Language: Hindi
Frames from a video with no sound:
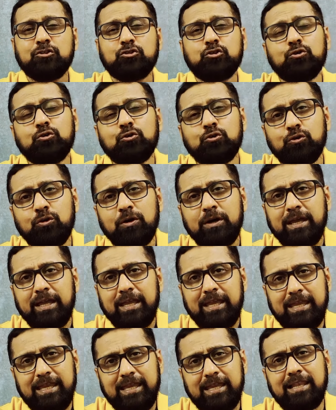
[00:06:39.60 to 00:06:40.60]
तो
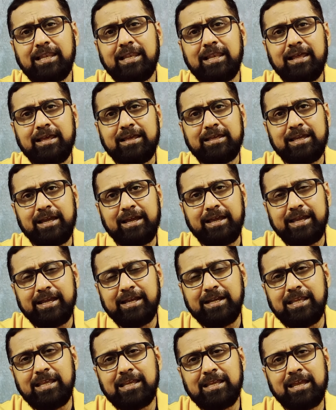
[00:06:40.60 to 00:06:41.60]
हील या
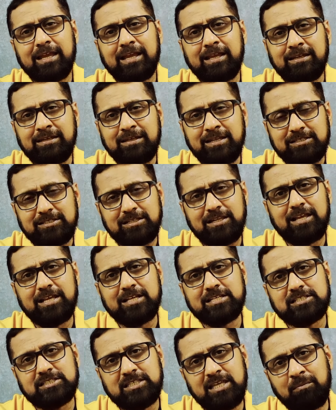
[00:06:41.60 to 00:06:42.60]
एडी के निचले
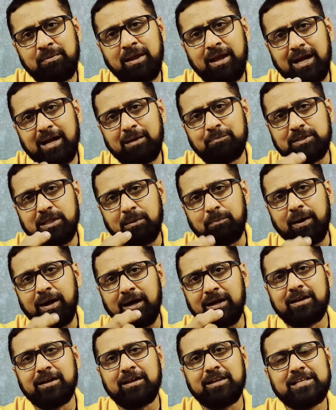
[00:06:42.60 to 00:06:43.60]
हिस्से में आप
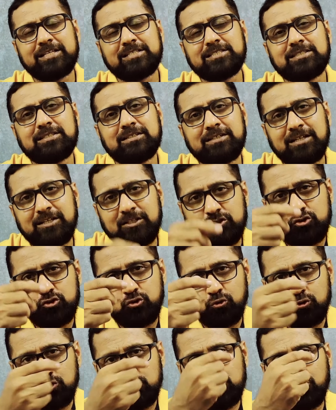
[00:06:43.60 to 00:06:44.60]
दबाकर इस
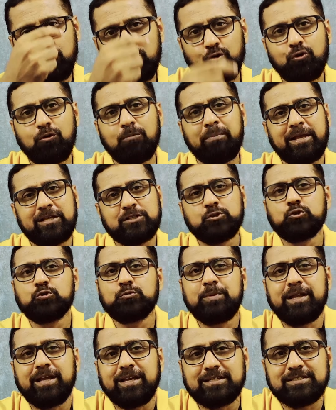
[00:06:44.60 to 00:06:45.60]
चोंच को महसूस
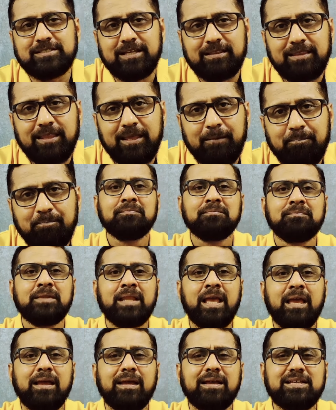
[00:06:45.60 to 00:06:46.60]
भी कर सकते
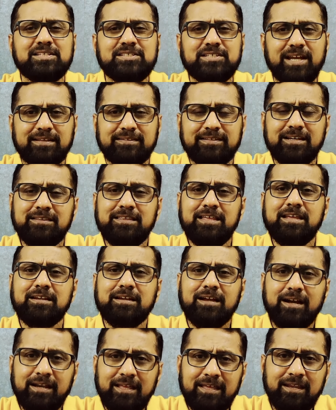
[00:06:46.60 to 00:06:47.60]
हैं ज्यादा देर
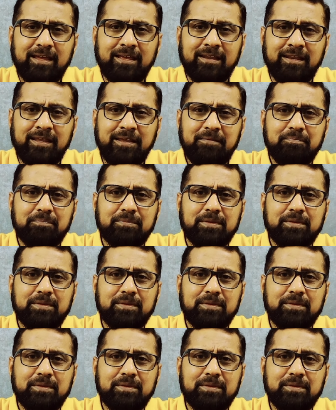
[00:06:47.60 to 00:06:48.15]
खड़े रहने